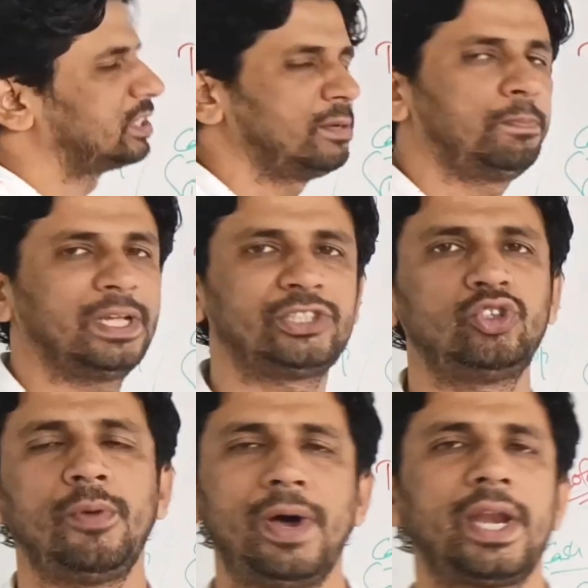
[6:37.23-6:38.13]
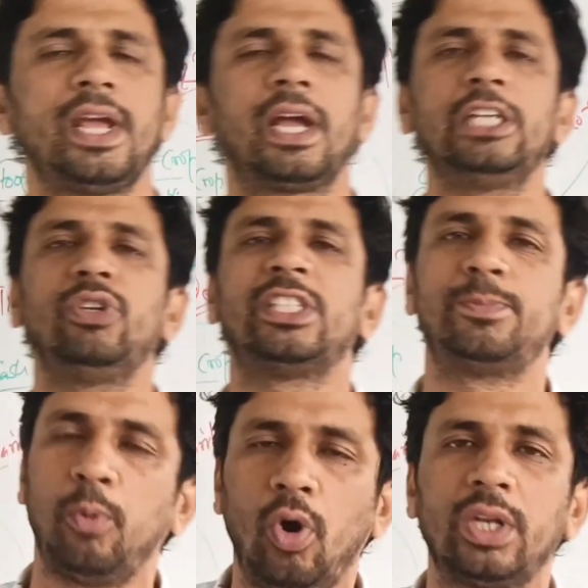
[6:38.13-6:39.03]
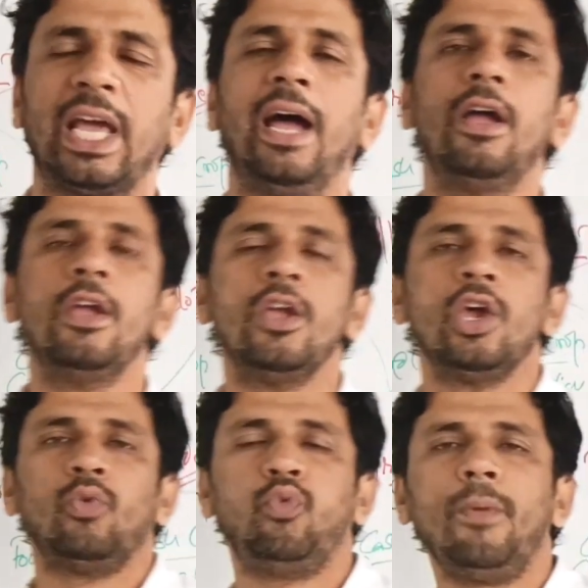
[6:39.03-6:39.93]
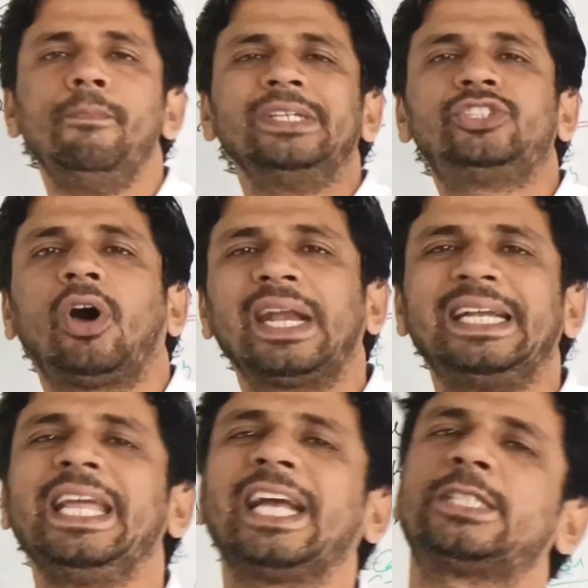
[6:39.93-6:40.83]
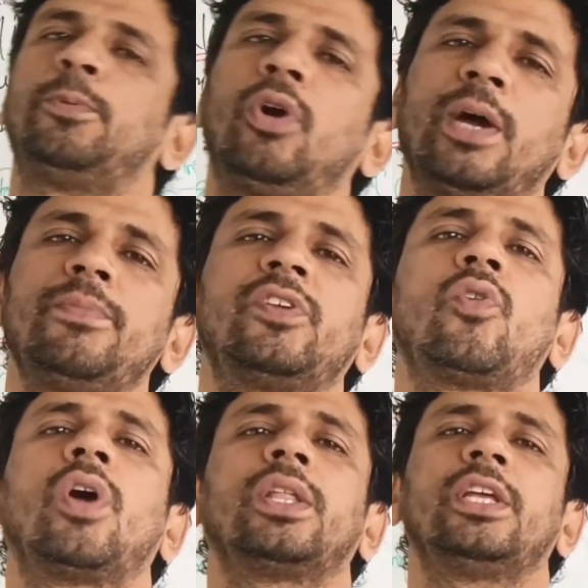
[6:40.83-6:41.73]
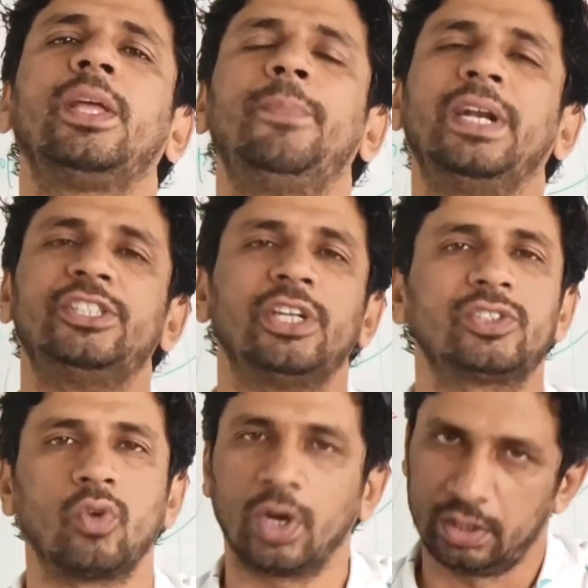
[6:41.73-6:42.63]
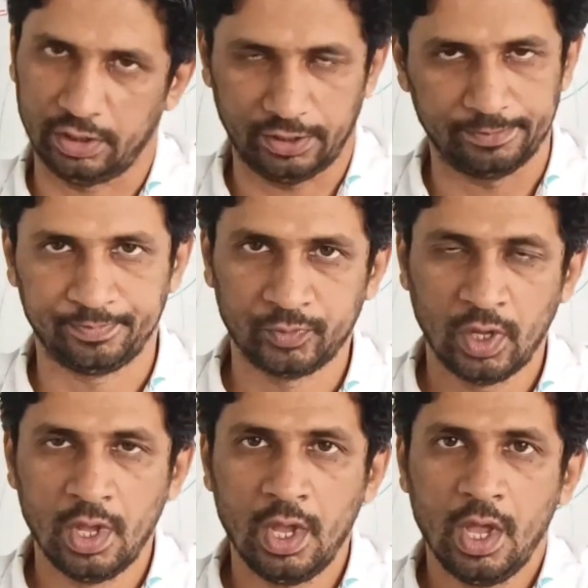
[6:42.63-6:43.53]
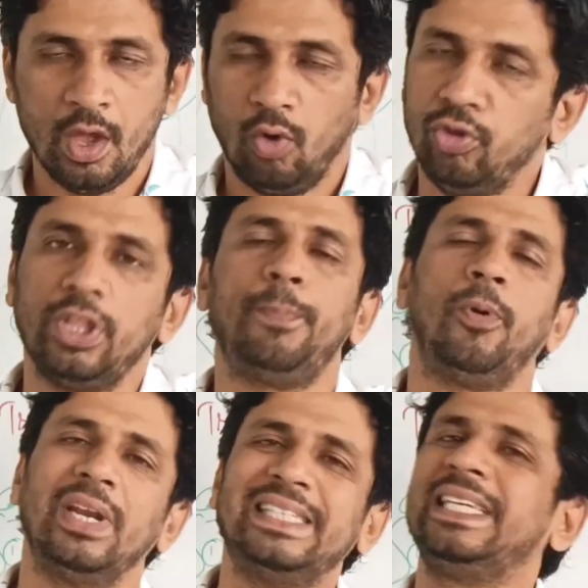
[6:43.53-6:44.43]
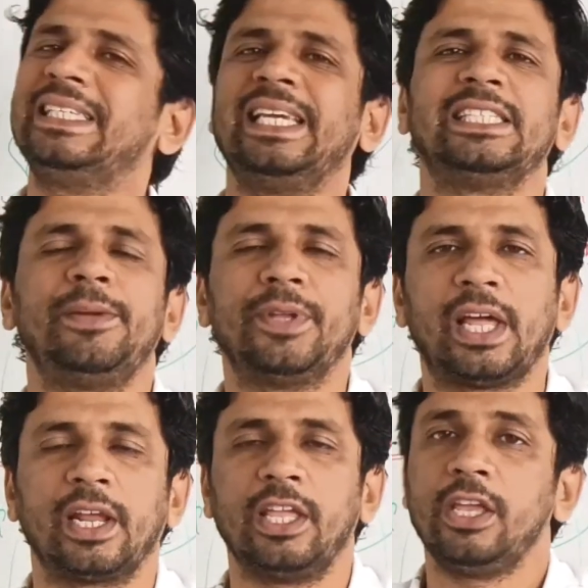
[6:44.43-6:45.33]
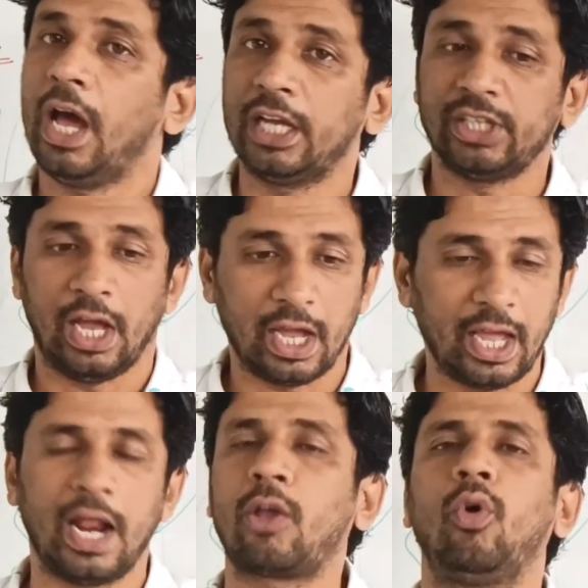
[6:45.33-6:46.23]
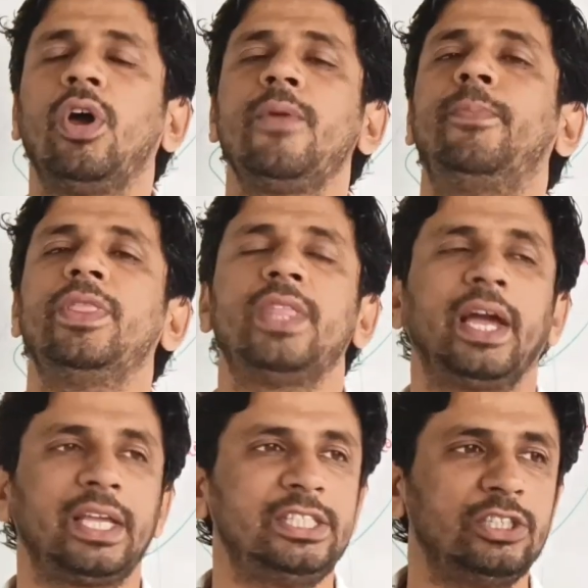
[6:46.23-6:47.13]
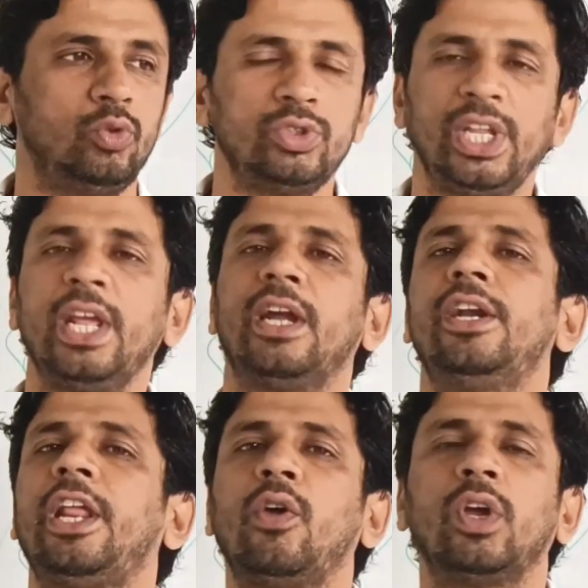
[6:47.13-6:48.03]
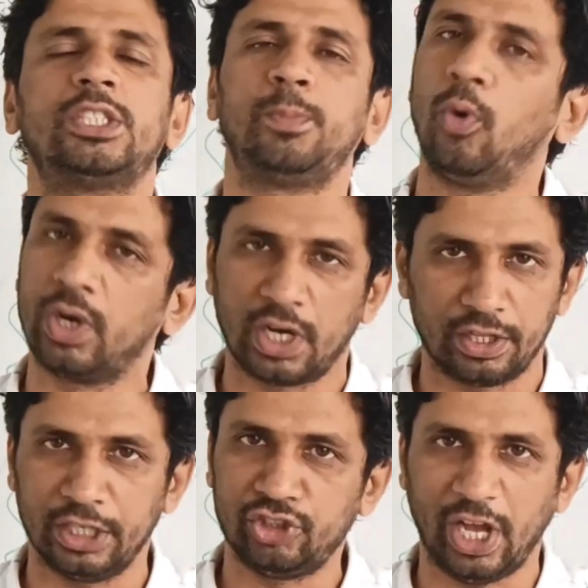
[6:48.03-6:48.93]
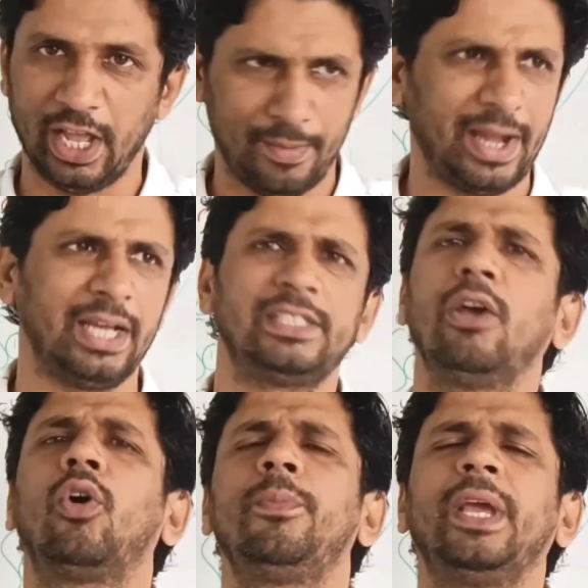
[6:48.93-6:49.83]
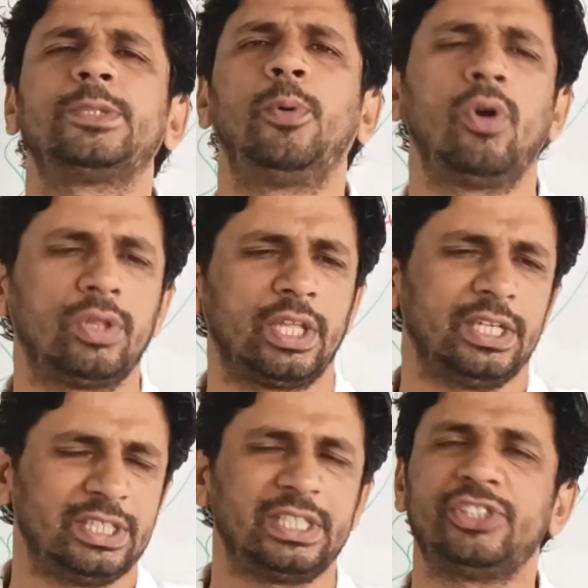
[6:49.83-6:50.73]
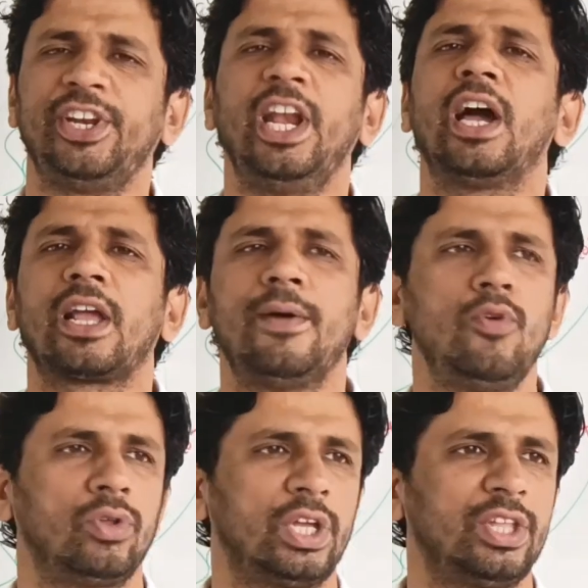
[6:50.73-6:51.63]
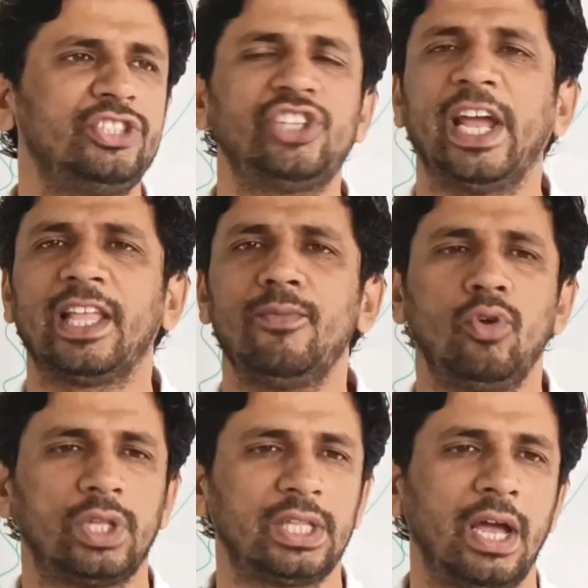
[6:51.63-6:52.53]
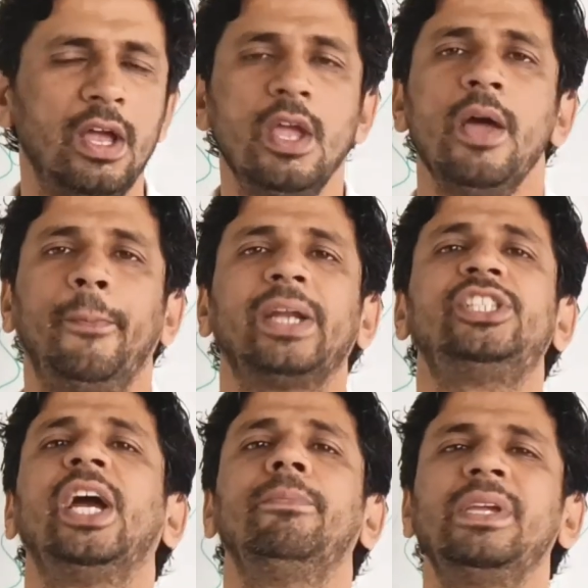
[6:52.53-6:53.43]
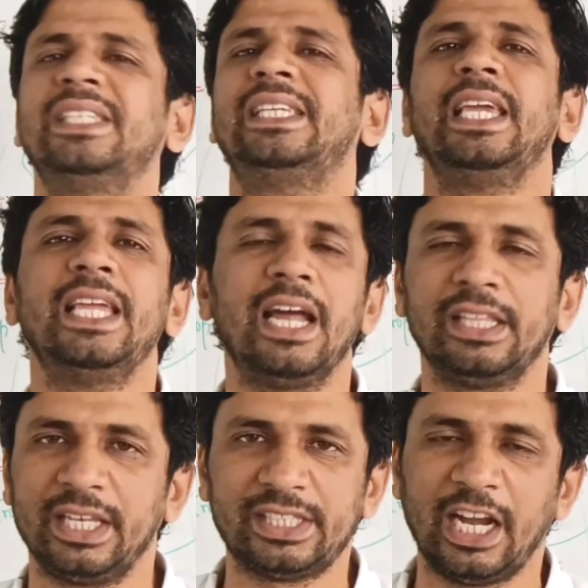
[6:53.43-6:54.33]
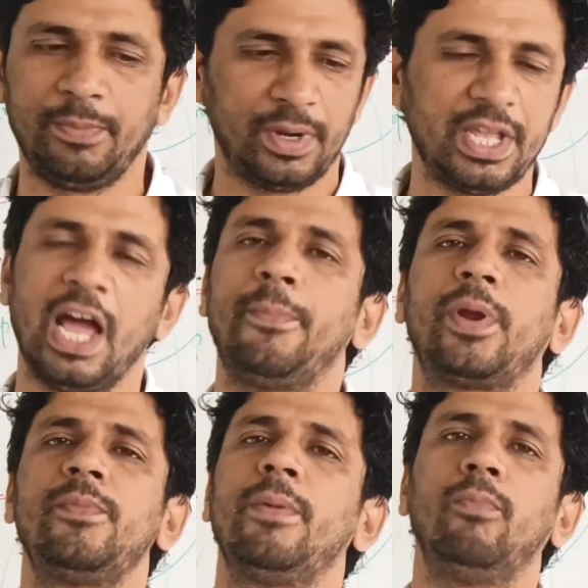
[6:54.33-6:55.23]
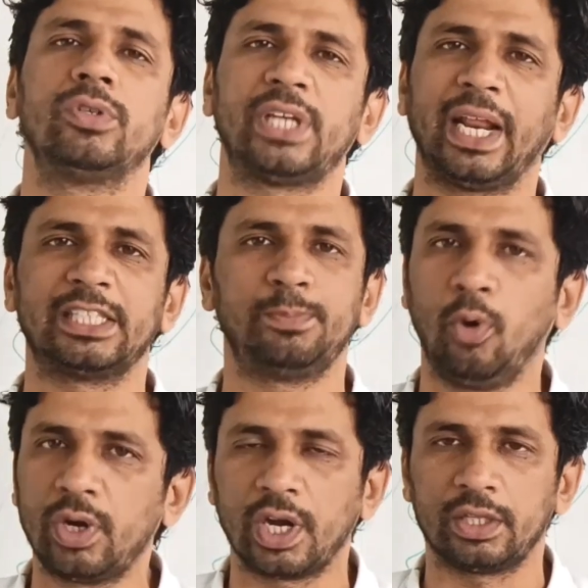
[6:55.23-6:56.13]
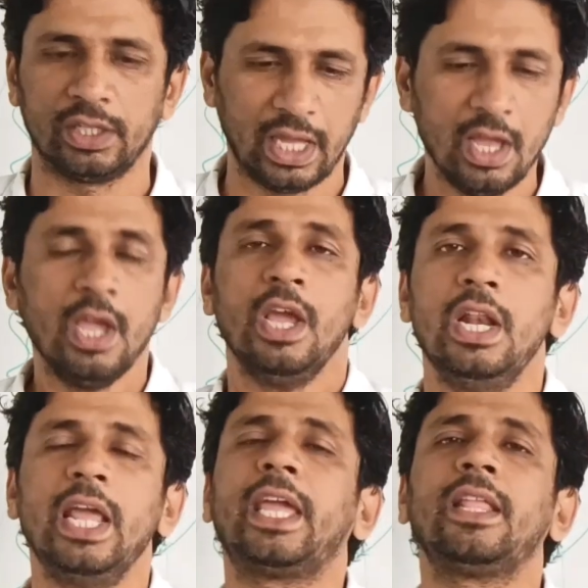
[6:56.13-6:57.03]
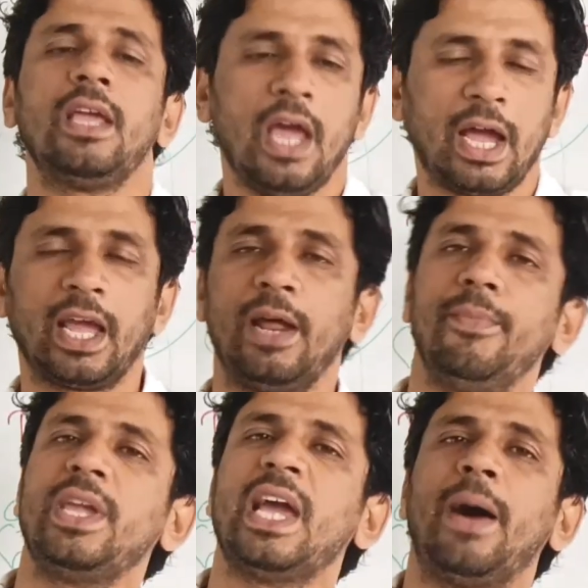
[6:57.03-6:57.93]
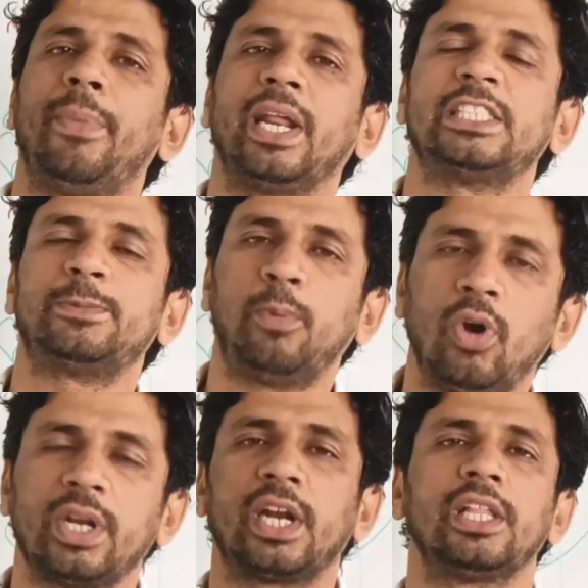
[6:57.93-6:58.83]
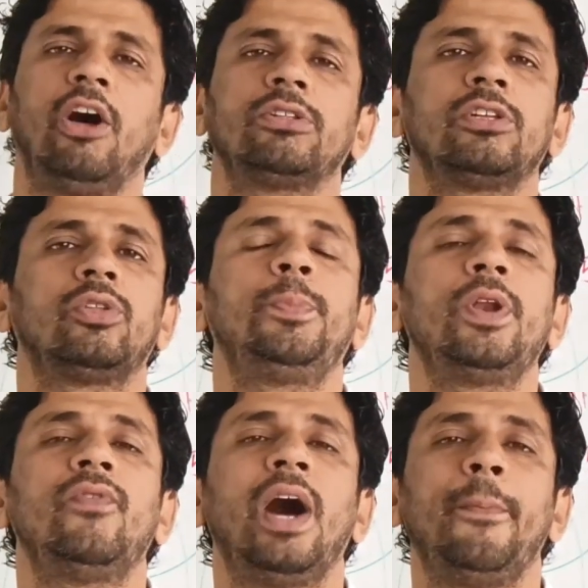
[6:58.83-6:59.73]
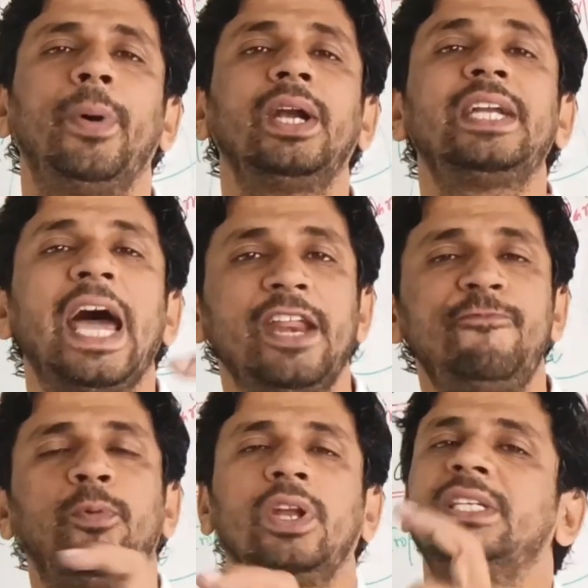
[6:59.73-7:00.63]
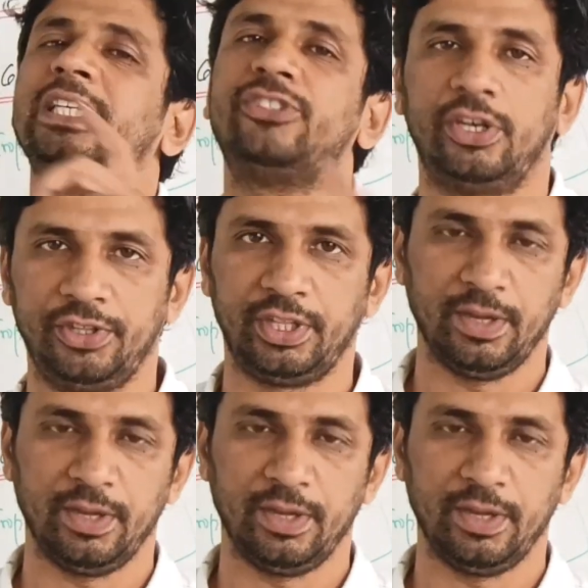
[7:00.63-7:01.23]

परसेंट प्लस जो हमारे यहाँ का जो एक्सपोर्ट था वो मेजोरिटी एक्सपोर्ट हम किसको करते थे ब्रिटिशर्स को करते थे उन्होंने पॉलिसीज ही ऐसी बना रखी थी अच्छा अगर कोई बंदा किसी दूसरी कंट्री को एक्सपोर्ट करना चाहे हमारे यहाँ से और भी एक्सपोर्ट होता था जैसे श्रीलंका में होता था चाइना में होता था पर्शिया मीन्स ईरान की साइड पर यहाँ पर भी हम बहुत सारा एक्सपोर्ट करते थे लेकिन अगर हमें यहाँ पर एक्सपोर्ट करना होता था तो फिर वहां पर टैरिफ पॉलिसी चलती